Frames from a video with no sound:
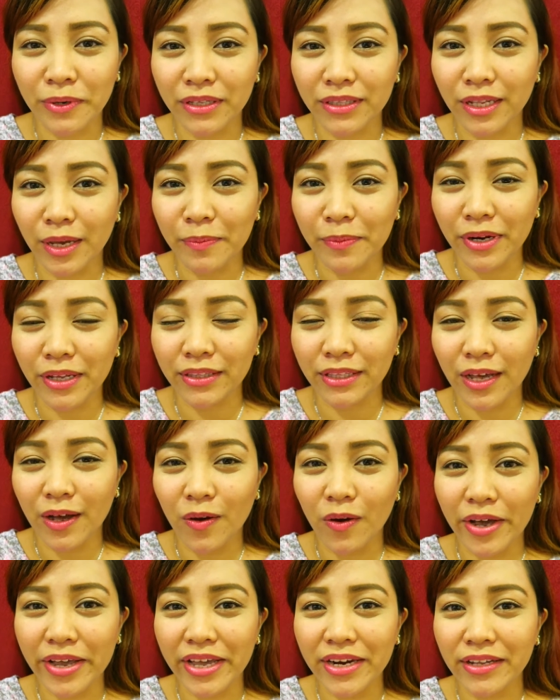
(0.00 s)
sobrang dami ng
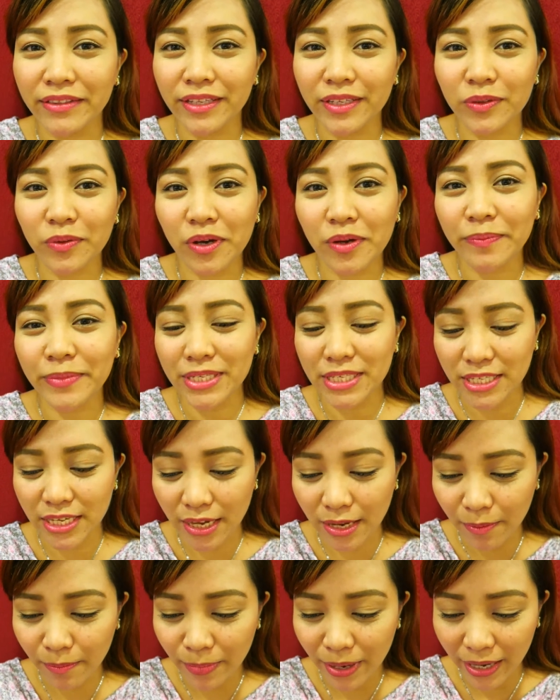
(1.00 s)
tao. Kaya nandito kami
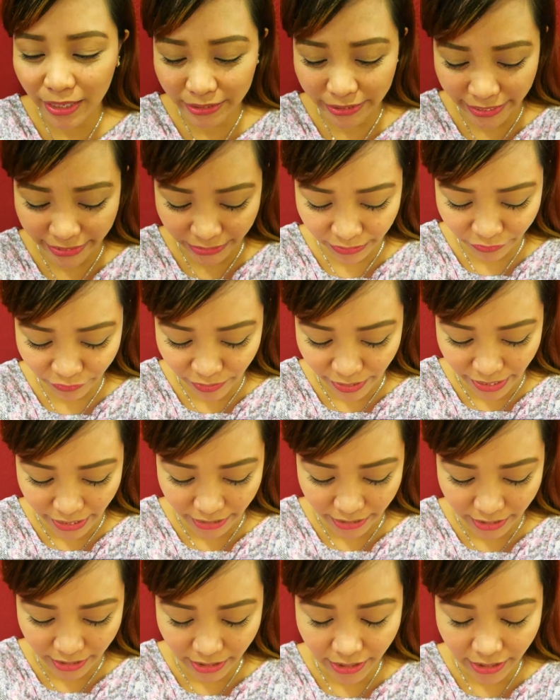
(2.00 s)
sa Bagnetify.